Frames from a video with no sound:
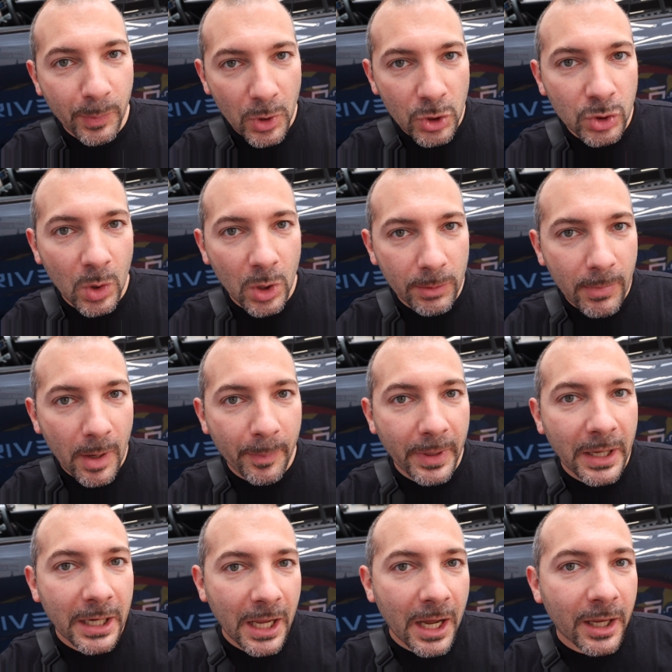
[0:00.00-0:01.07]
possono
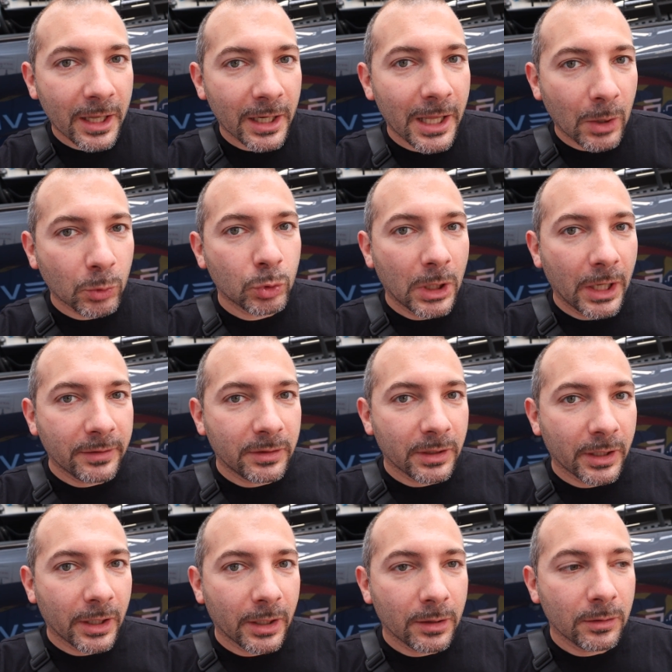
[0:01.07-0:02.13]
rimappare anche le auto
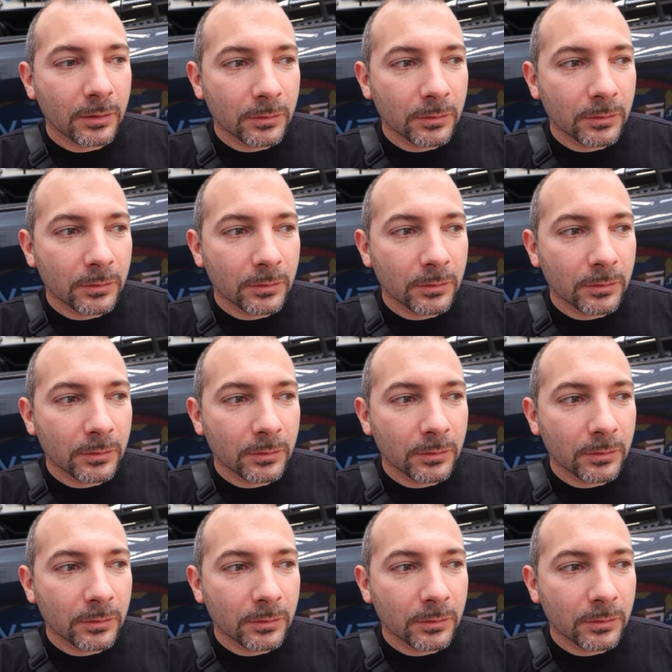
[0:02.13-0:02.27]
elettriche